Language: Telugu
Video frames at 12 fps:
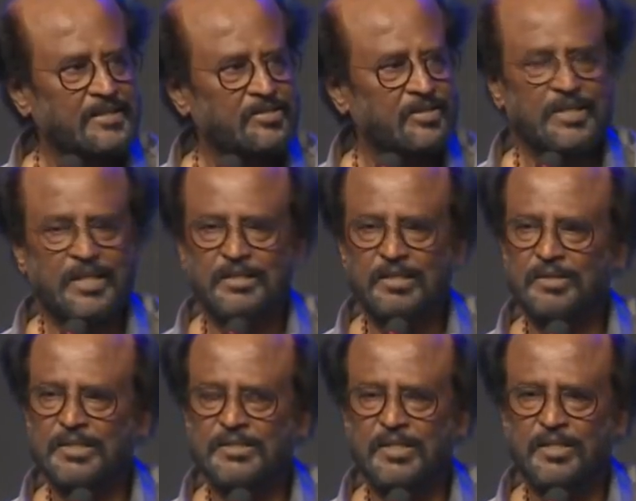సో దాని
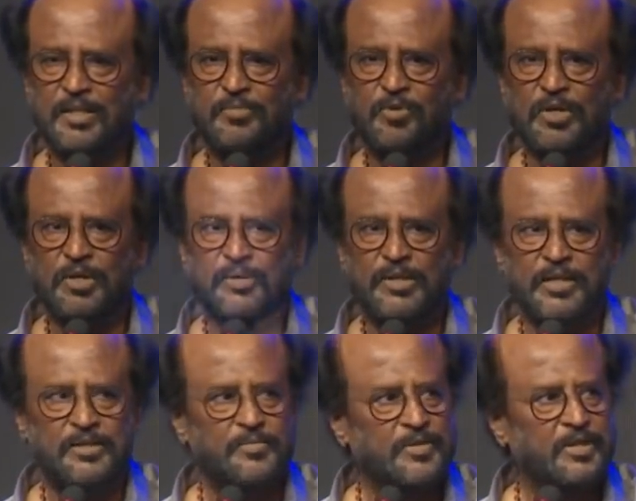తర్వాత దాదాపు ఒక
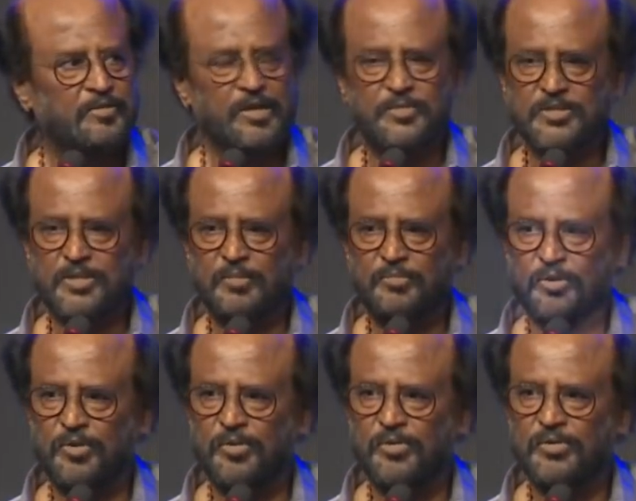పదహైదు ఇరవై పిక్చర్ అప్పుడు